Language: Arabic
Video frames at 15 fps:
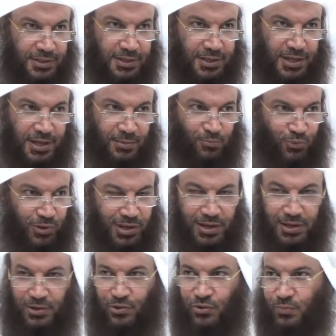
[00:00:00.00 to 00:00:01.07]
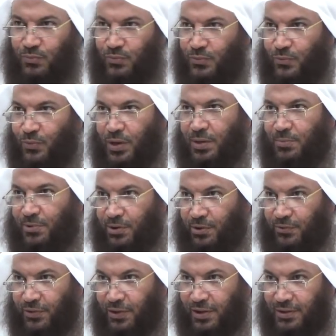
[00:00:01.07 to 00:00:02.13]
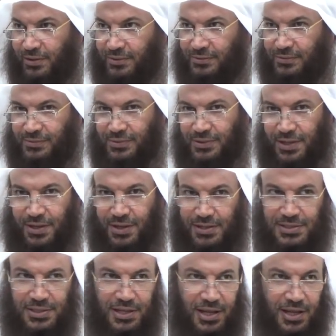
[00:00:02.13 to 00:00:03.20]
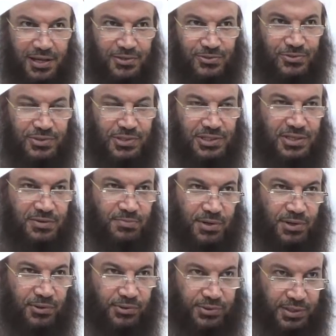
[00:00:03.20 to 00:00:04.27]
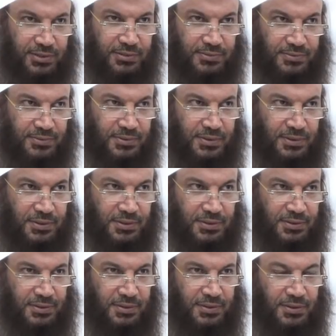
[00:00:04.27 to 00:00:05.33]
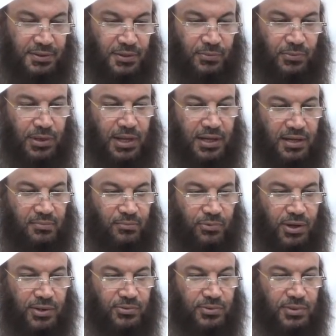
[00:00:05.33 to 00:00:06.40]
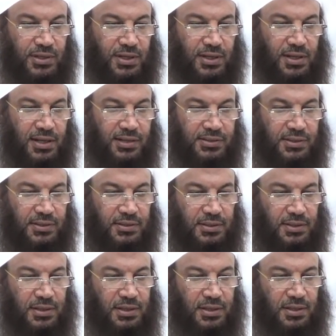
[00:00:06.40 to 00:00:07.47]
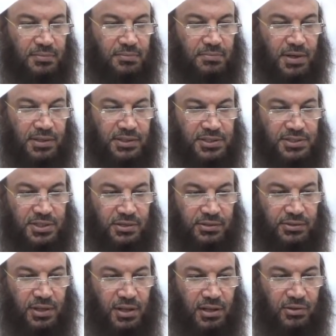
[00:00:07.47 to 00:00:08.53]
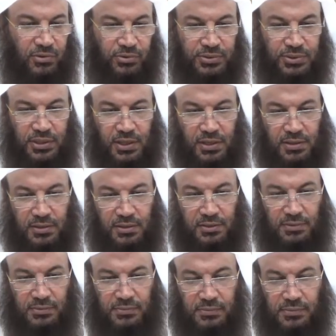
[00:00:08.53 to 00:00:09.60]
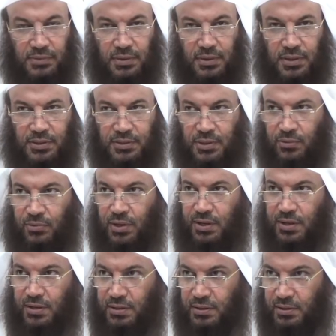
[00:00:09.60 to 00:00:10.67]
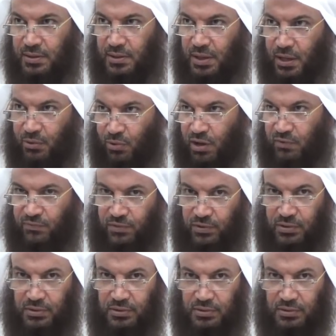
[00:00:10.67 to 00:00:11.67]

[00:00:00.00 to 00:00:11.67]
لأب ولا لأم ولا من الرضاع لأن أصلا لا يجوز الجمع بين أختين ولكن المراد هنا أن لا ما تشترط طلاق أختها تقول أنا أوافق